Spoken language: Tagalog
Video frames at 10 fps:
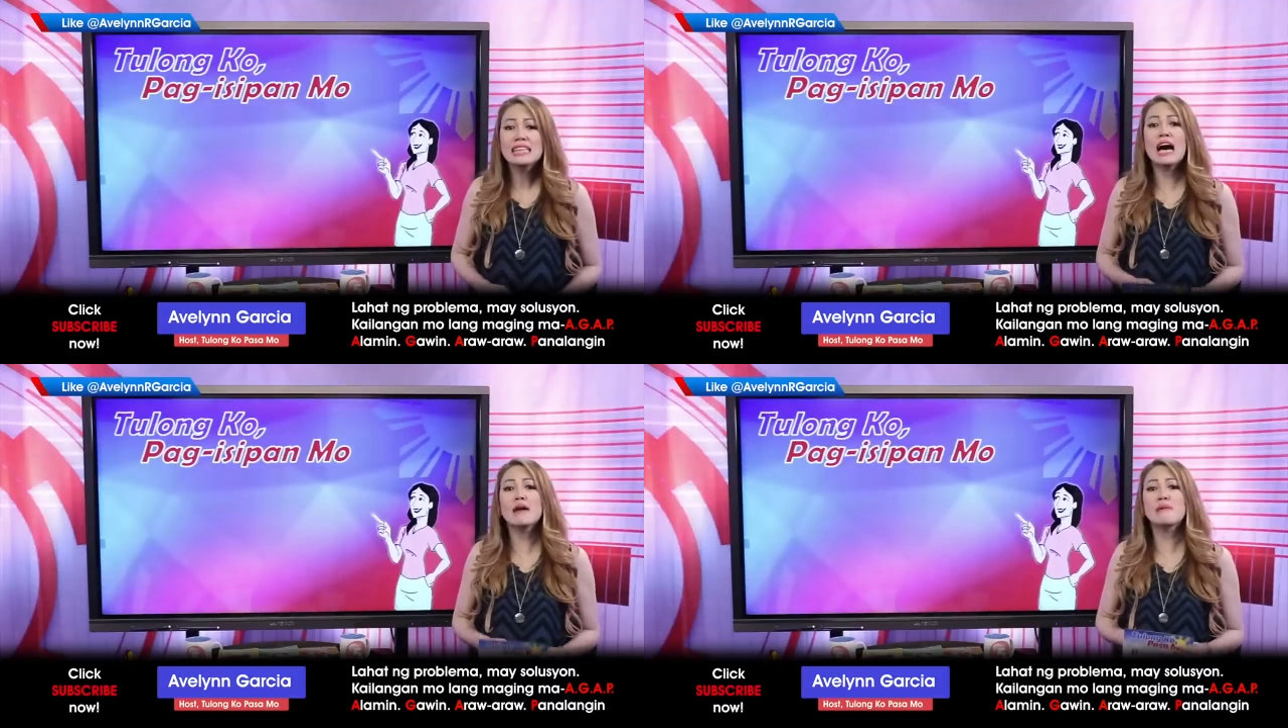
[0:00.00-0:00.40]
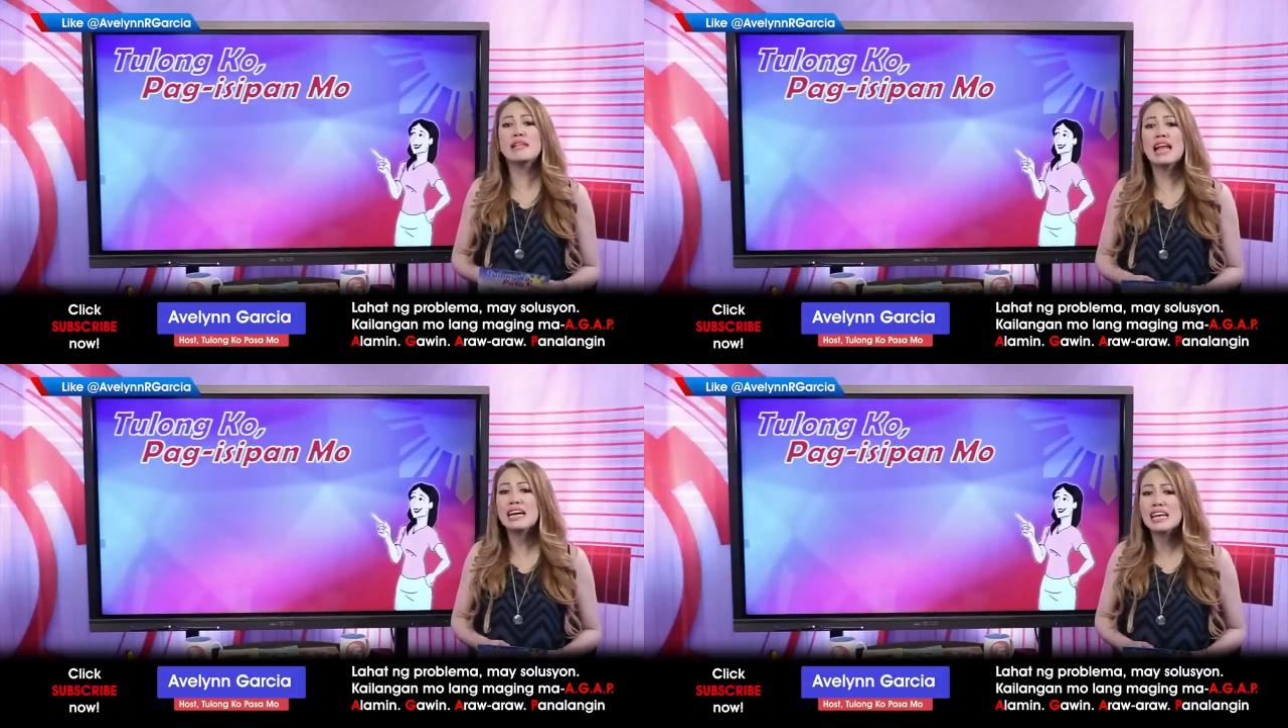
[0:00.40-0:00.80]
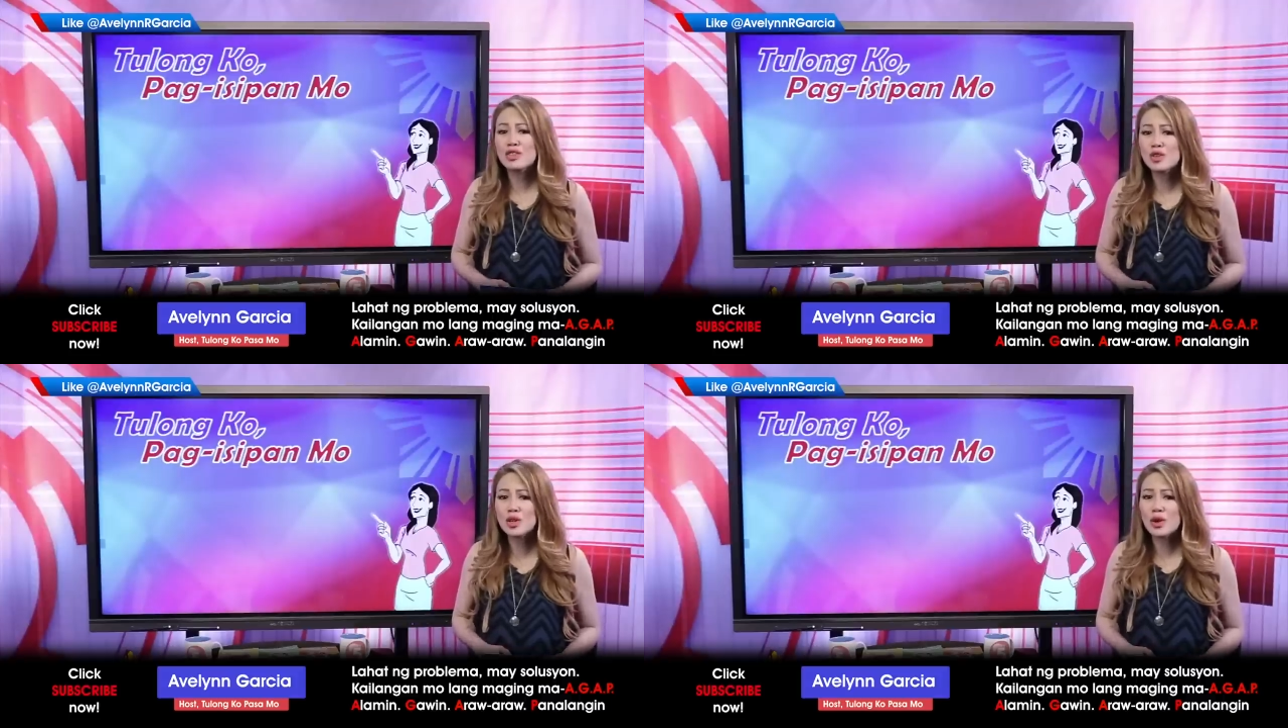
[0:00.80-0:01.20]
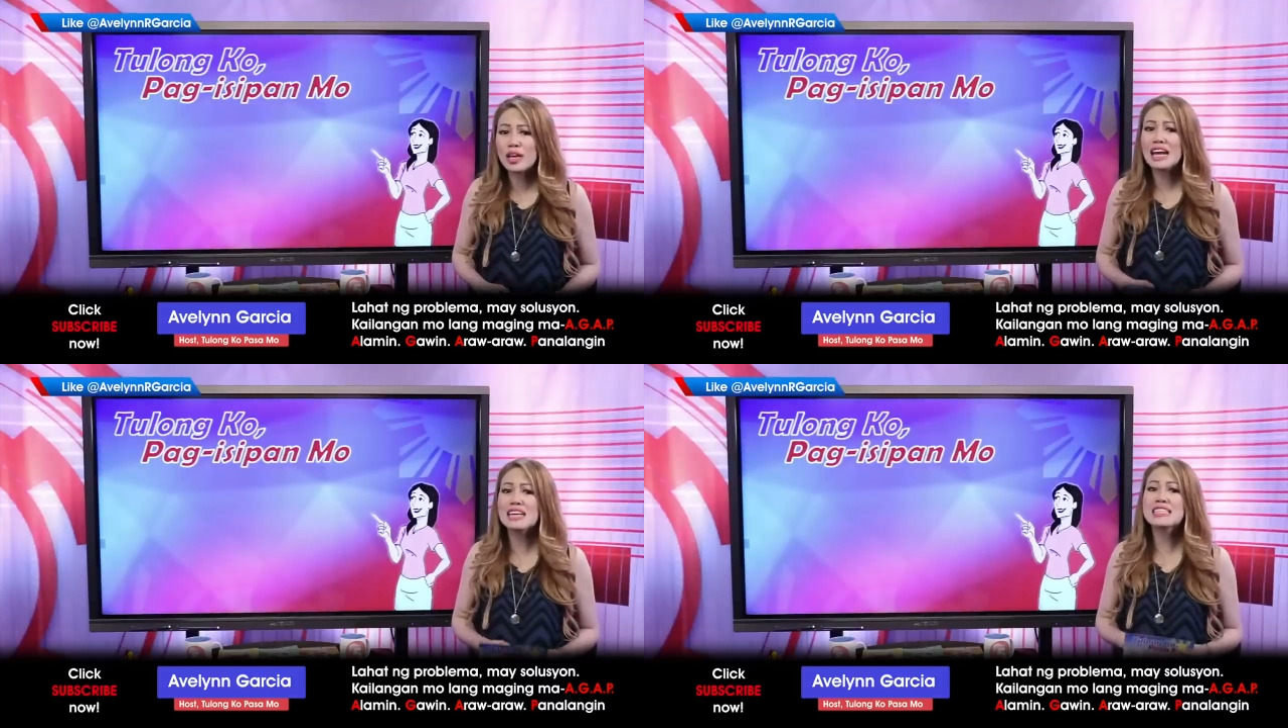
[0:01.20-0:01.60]
Napilayan
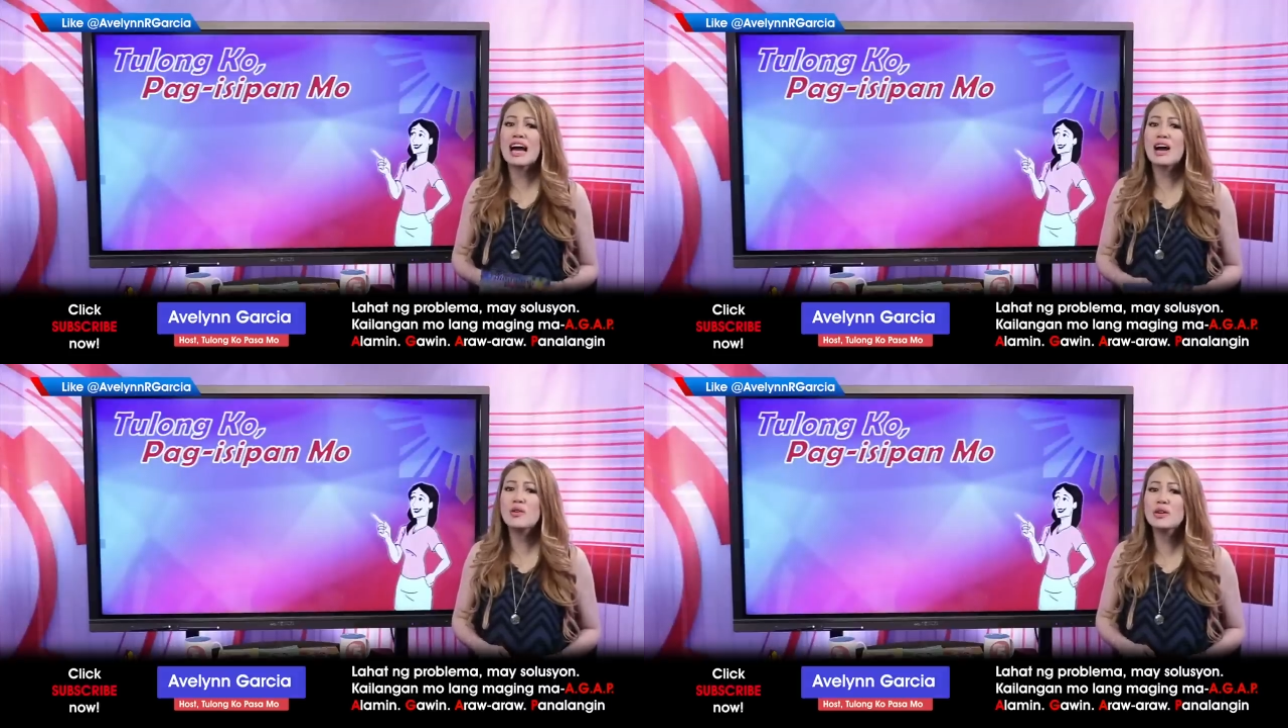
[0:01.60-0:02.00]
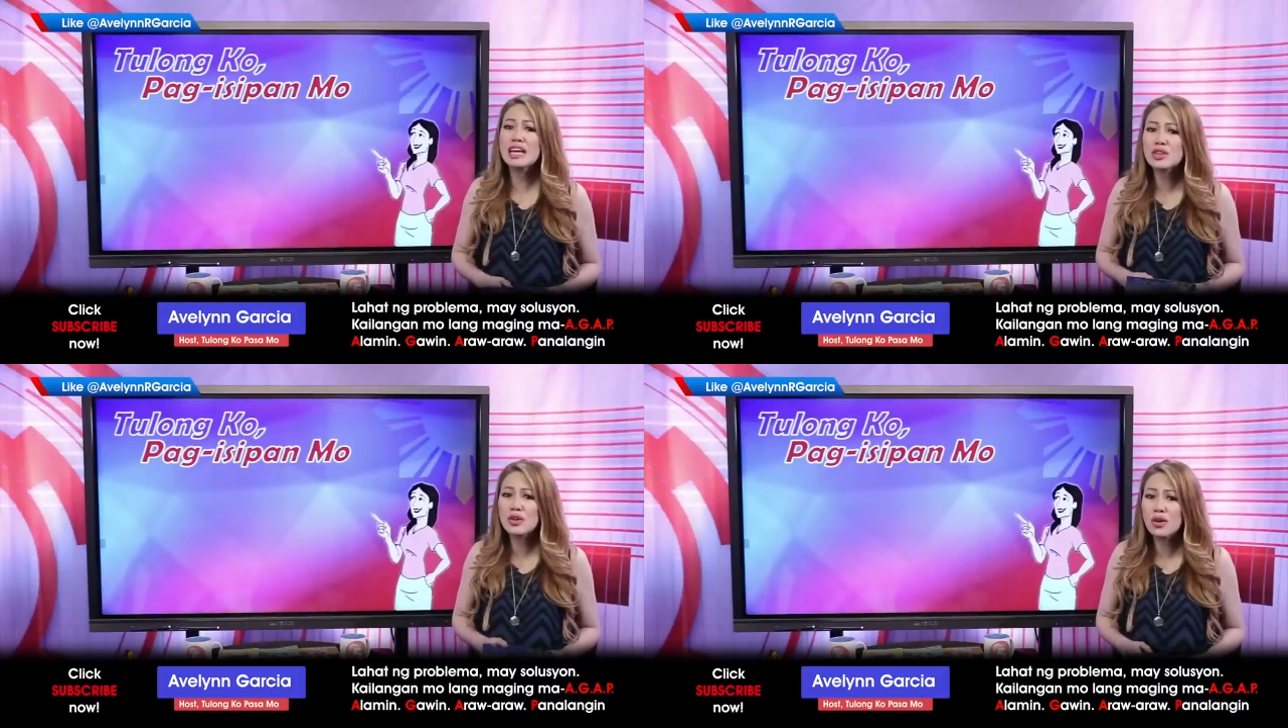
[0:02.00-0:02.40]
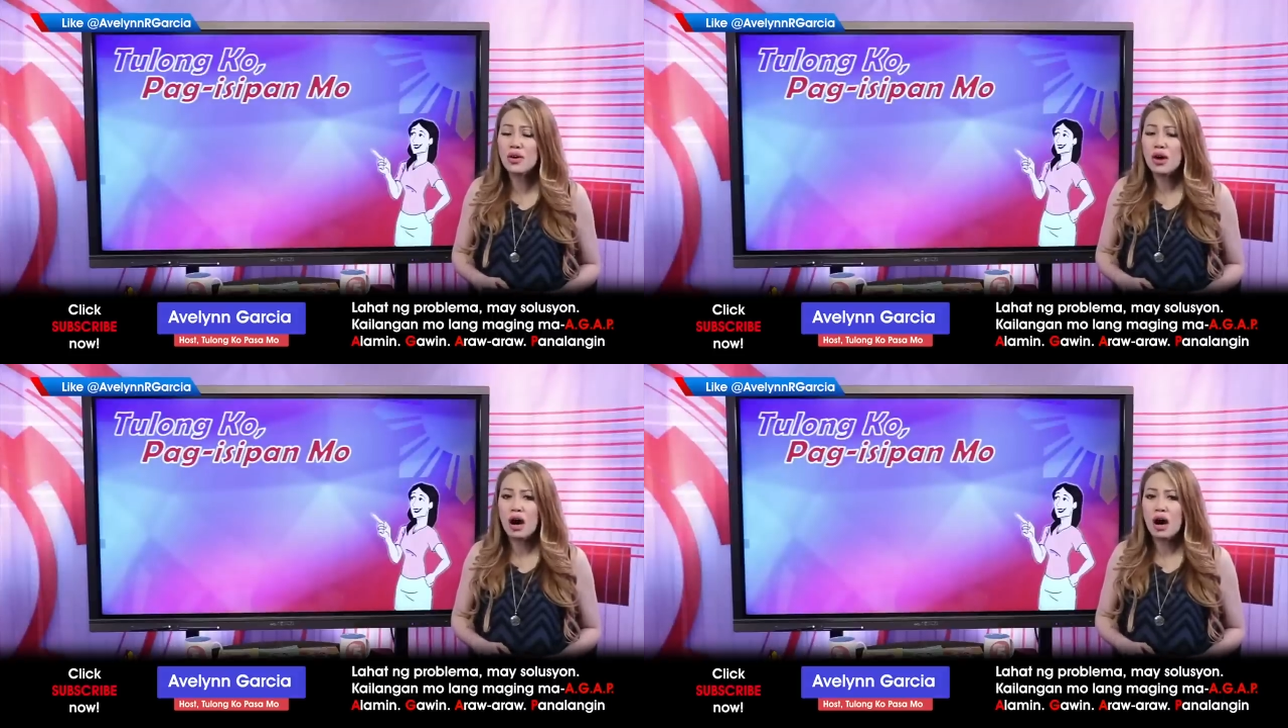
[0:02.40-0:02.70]
tuloy ang taong ito.